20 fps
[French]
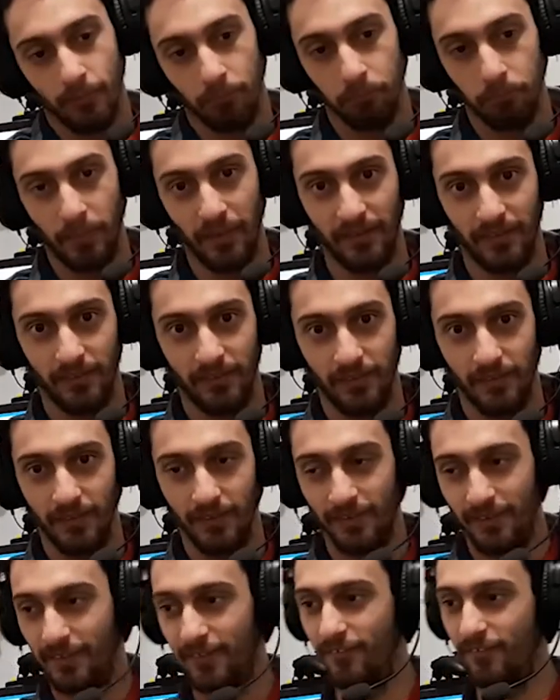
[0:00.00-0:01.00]
Parce que
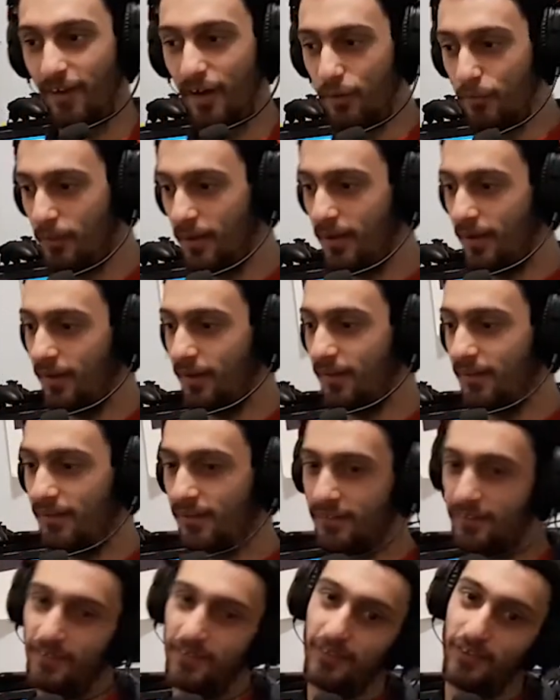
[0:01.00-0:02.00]
c'est vraiment
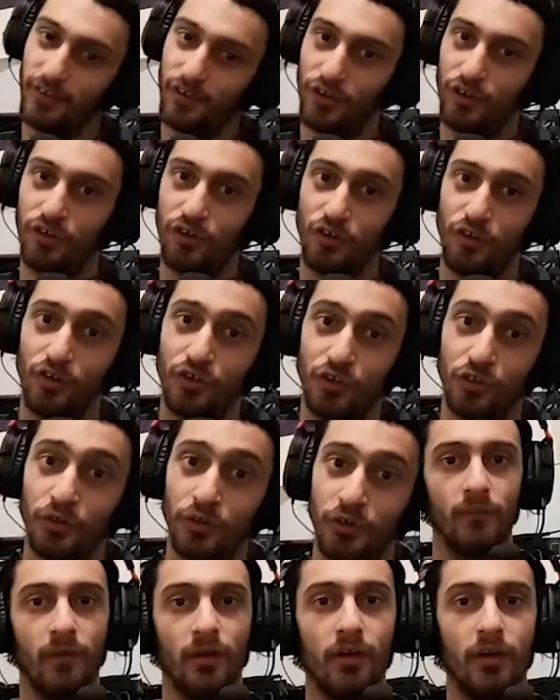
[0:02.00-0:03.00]
ce jeu
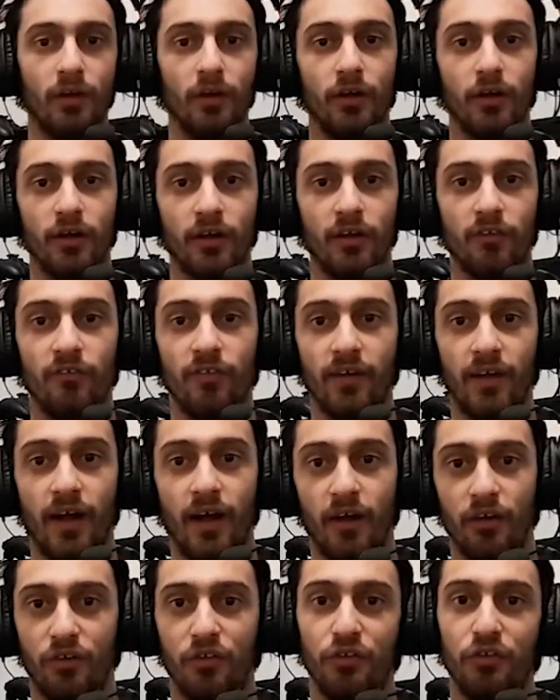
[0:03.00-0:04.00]
qui a fait
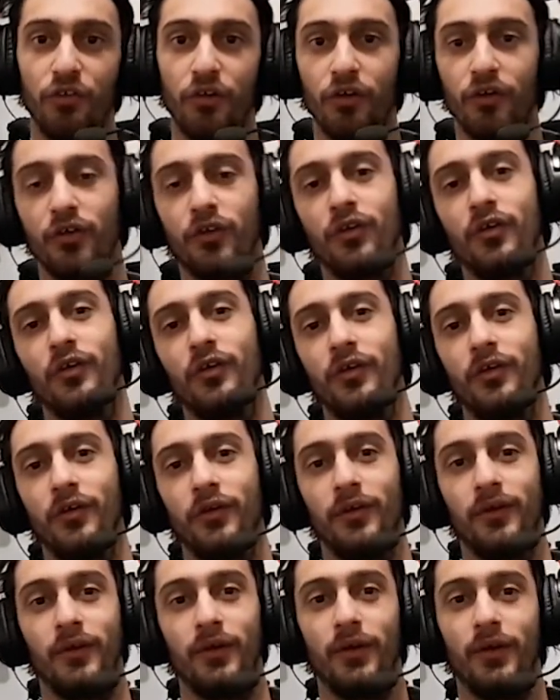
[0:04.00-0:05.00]
en sorte euh,
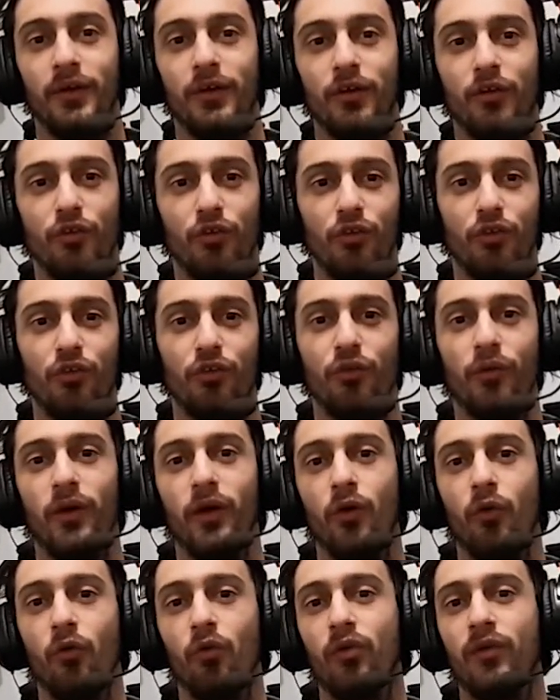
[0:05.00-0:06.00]
que je sois
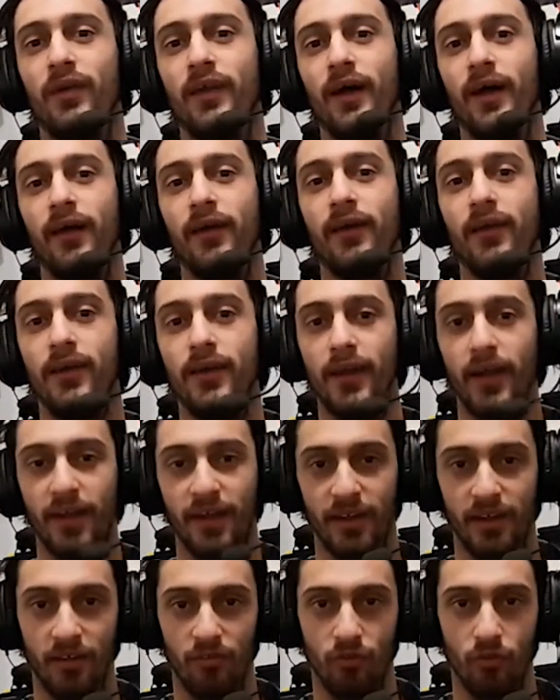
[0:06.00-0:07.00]
autant
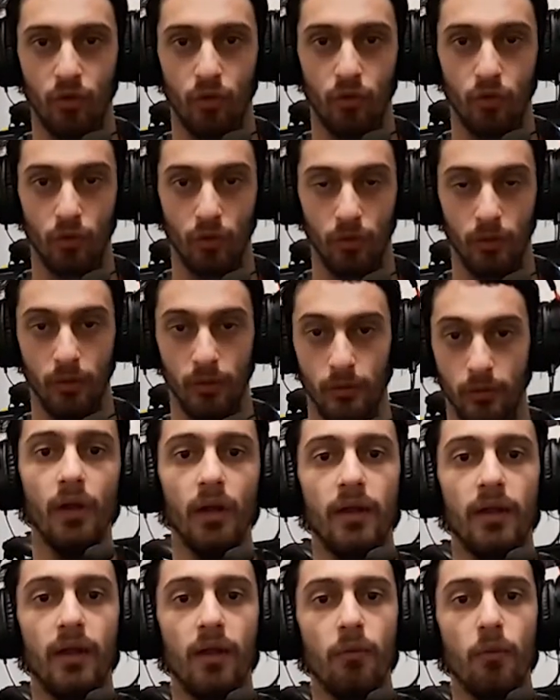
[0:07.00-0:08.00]
inactif que ça.
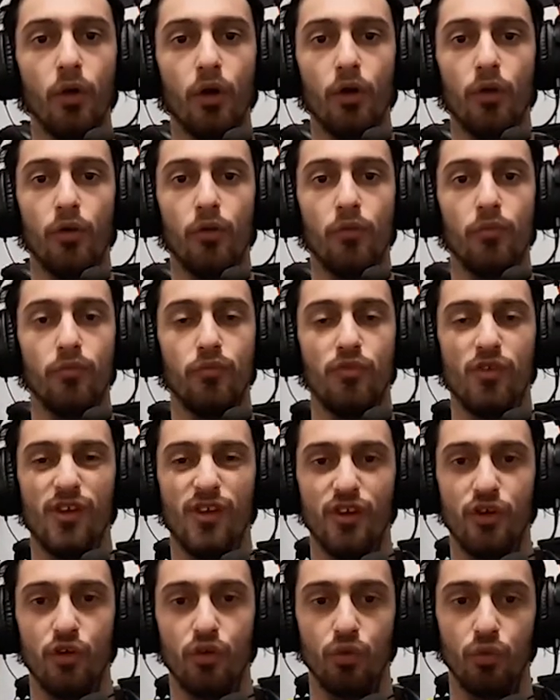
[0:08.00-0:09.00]
Il y a un,
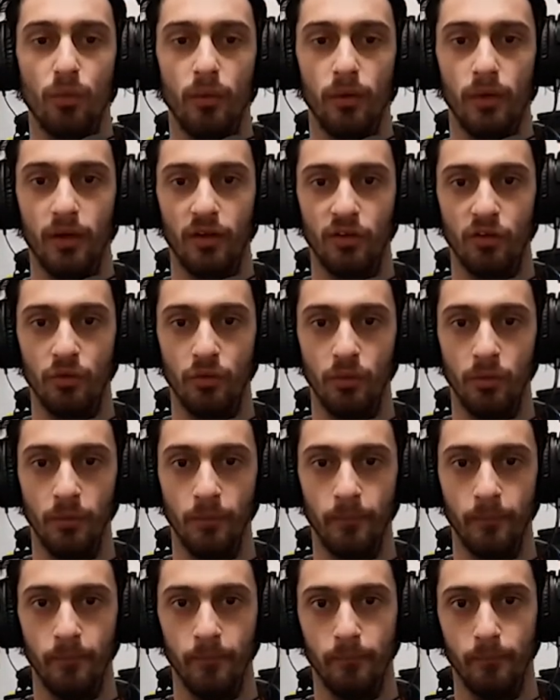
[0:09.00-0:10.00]
petit soir là-dessus.
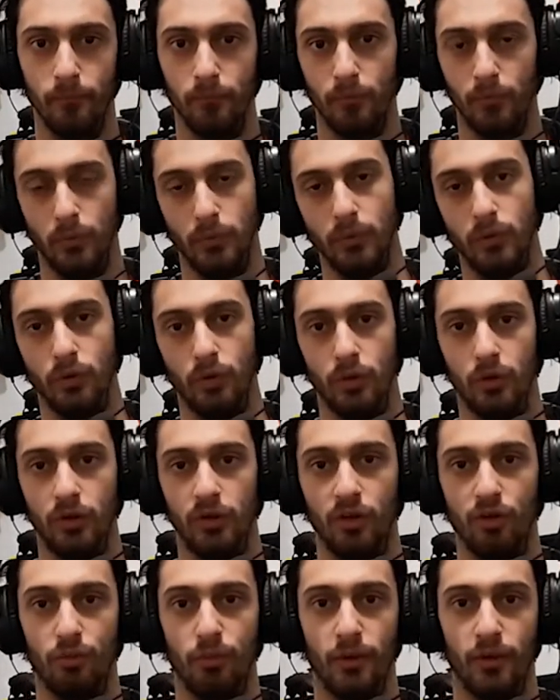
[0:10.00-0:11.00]

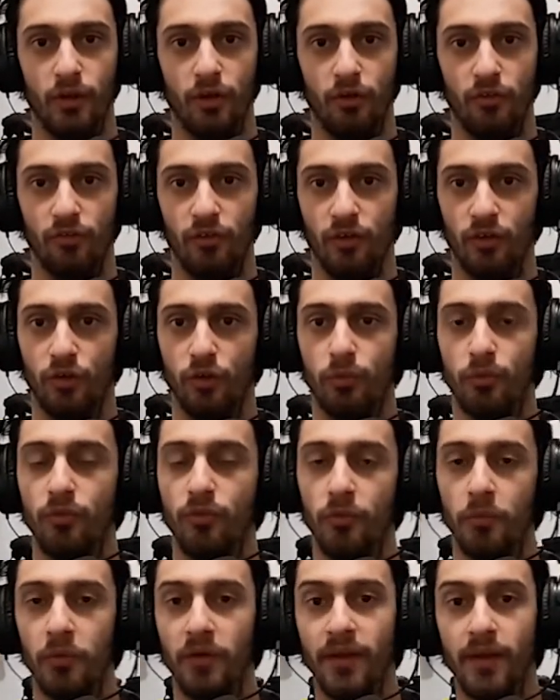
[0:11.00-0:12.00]
J'espère de le faire le plus
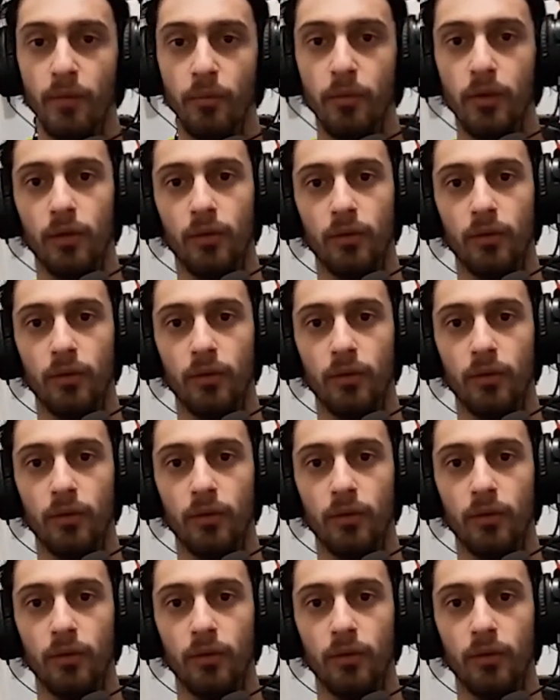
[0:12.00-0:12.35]
vite possible.